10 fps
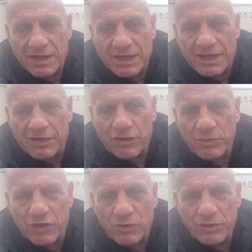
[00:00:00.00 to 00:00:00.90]
Caro
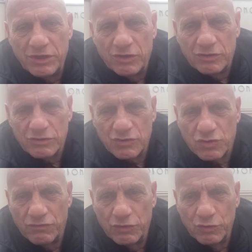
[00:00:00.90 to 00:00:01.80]
amico mio,
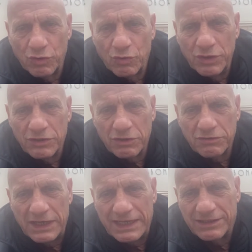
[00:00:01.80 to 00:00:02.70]
sono venuto qui a
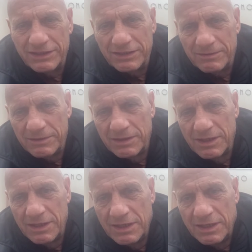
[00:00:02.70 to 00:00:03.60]
trovarti.
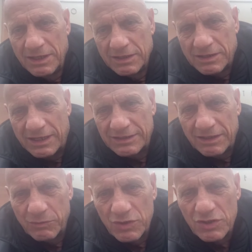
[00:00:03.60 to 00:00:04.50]
Tante
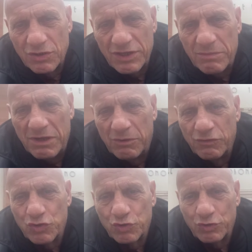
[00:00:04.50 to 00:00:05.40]
emozioni abbiamo
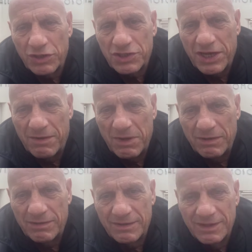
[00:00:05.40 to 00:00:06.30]
vissuto assieme.
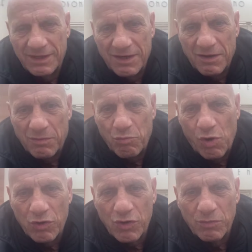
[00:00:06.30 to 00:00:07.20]

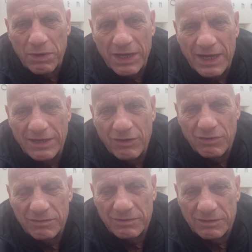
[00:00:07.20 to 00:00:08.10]
Buon compleanno,
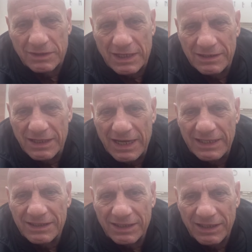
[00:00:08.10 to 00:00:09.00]
tante
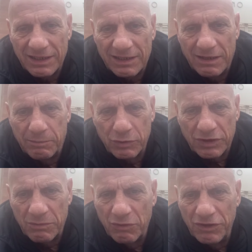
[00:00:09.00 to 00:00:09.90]
altre ne
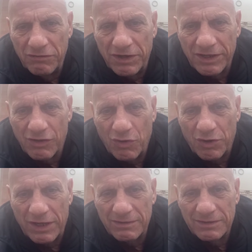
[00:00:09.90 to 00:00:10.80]
potremo vivere
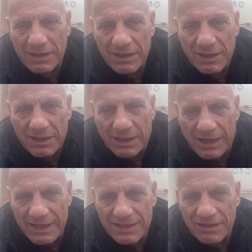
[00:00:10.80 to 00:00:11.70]
ancora.
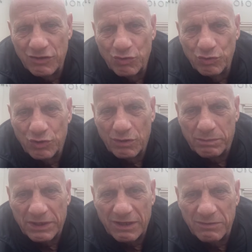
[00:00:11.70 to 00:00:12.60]
Grazie di tutto
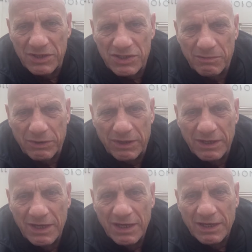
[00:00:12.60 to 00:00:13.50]
perché mi hai sempre
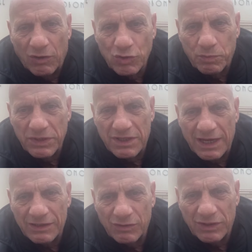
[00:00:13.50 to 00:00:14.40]

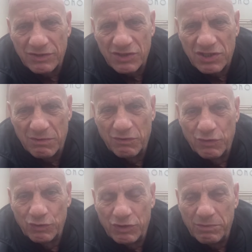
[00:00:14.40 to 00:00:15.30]
ospitato e ci siamo
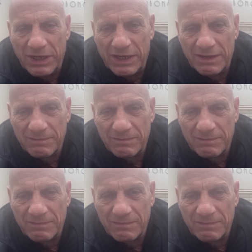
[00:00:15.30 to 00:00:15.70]
voluti bene.